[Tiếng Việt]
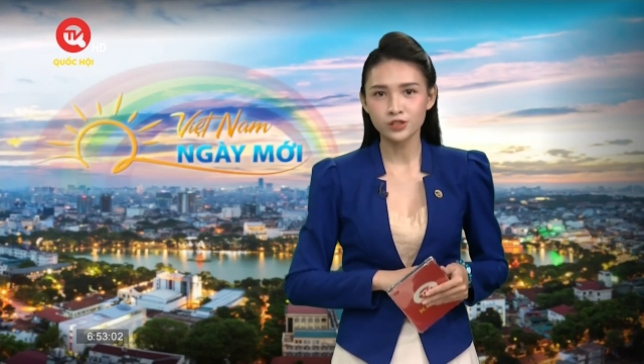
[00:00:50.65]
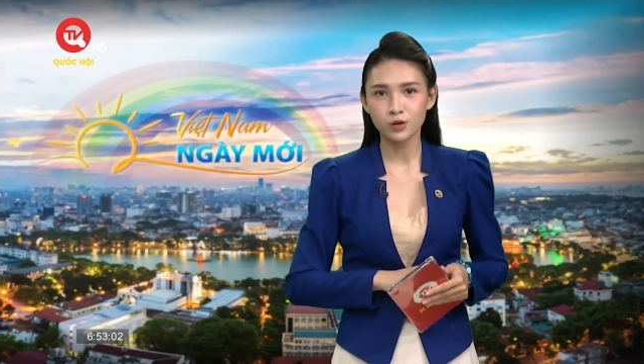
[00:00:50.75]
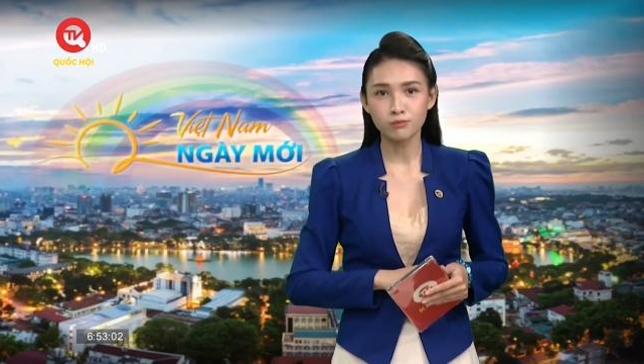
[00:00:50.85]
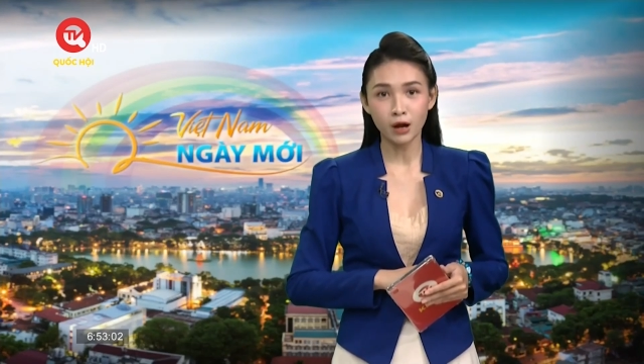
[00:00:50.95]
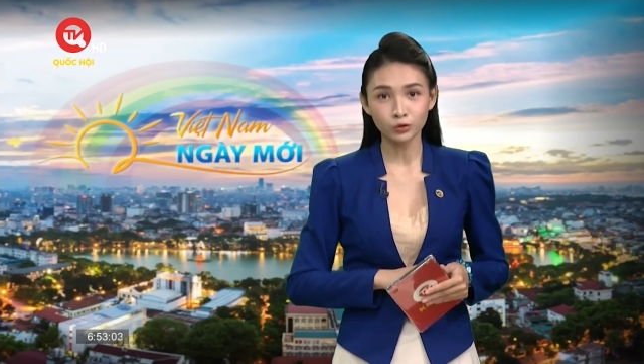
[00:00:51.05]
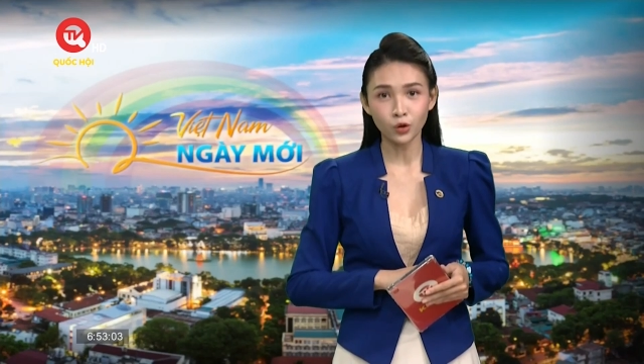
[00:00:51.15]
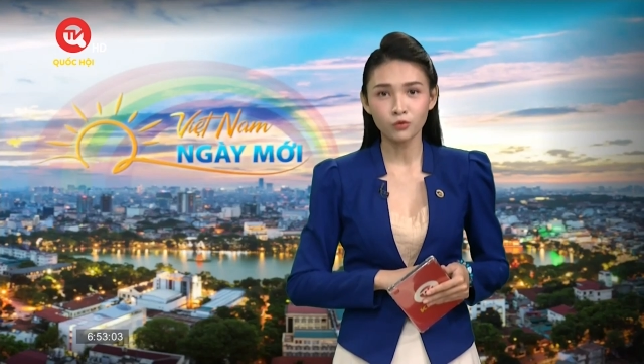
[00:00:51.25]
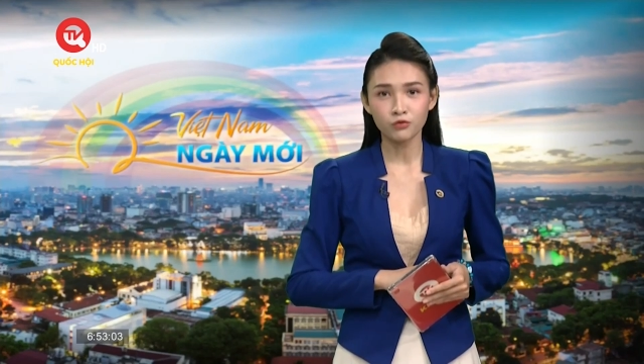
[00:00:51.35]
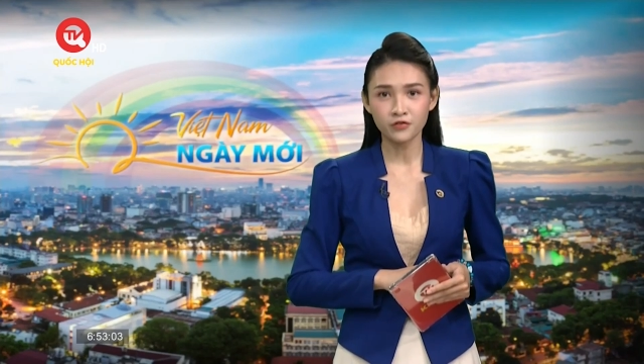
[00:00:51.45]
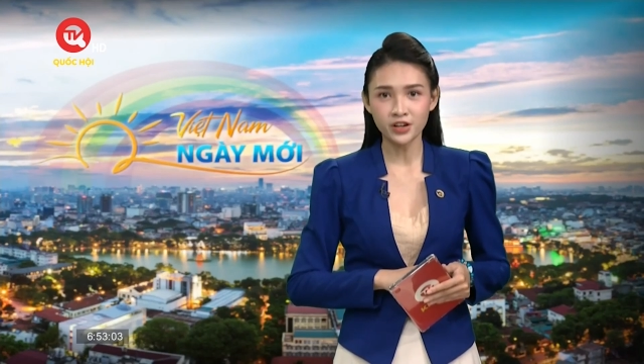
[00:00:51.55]
trong bảo tồn
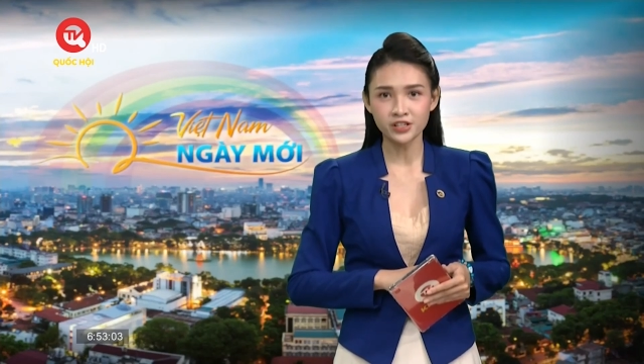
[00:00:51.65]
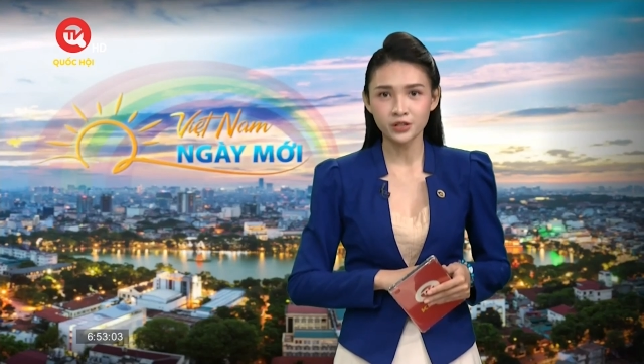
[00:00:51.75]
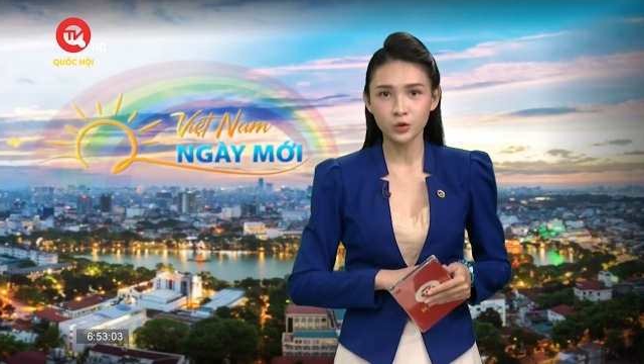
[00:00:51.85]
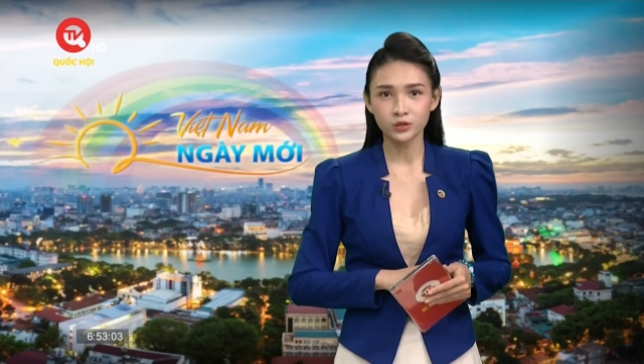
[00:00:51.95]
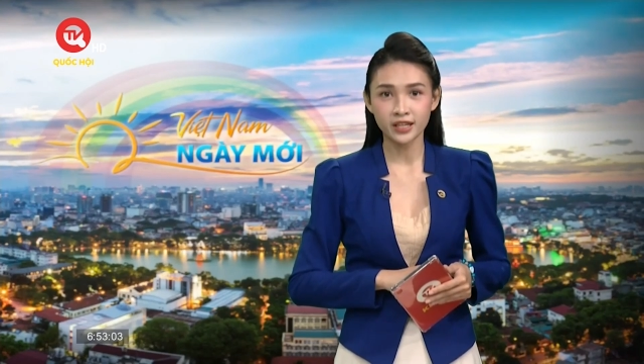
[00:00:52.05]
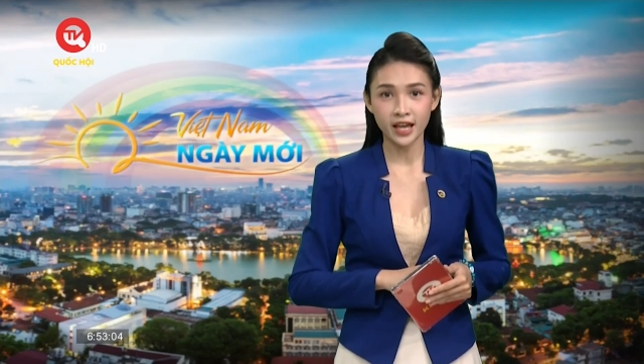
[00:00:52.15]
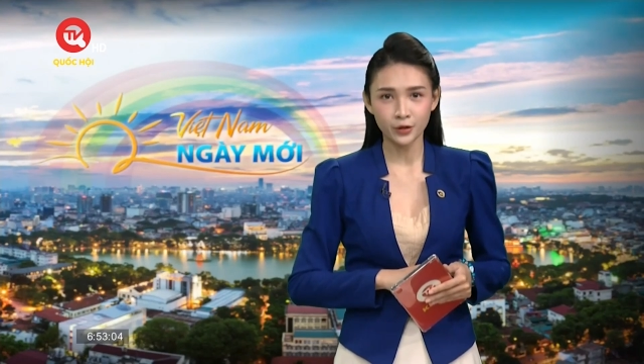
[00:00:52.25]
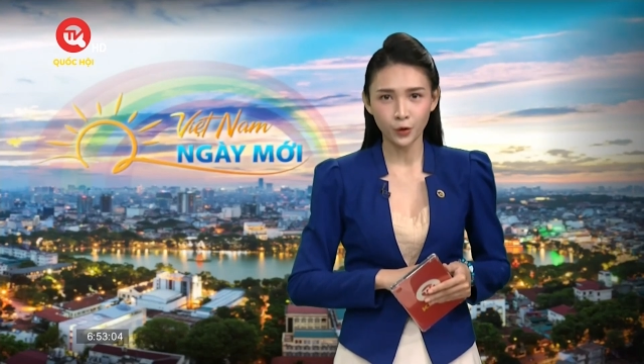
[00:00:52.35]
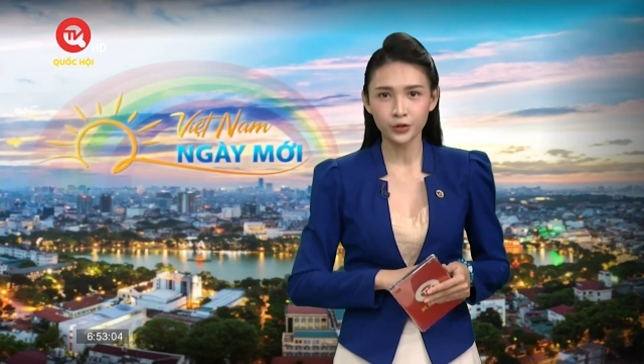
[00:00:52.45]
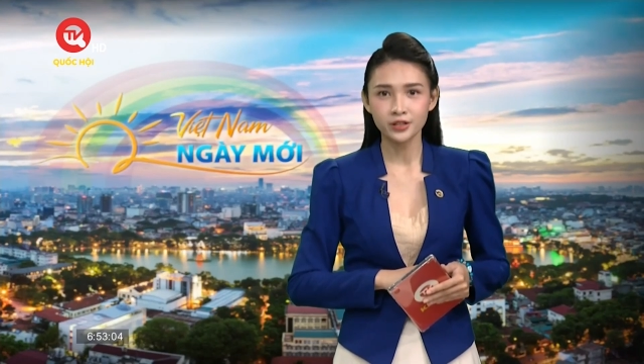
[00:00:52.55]
phòng và phát triển đô thị Hà
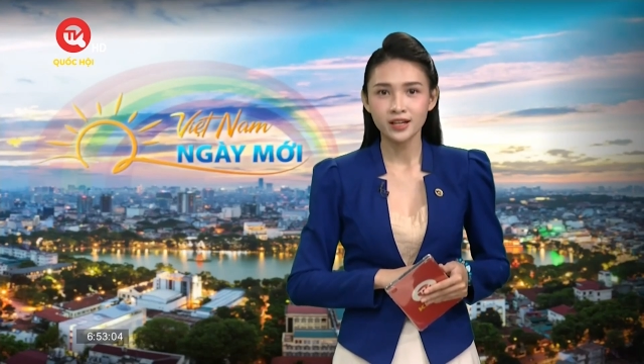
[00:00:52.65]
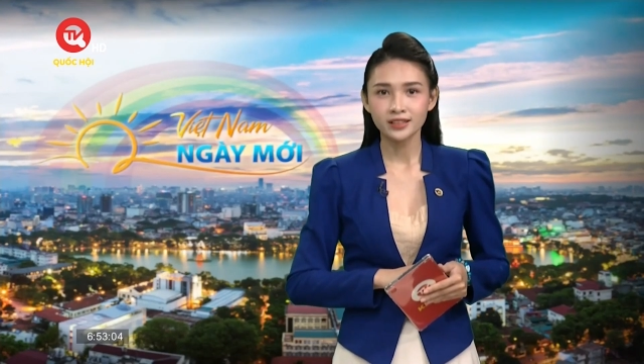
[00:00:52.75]
Nội,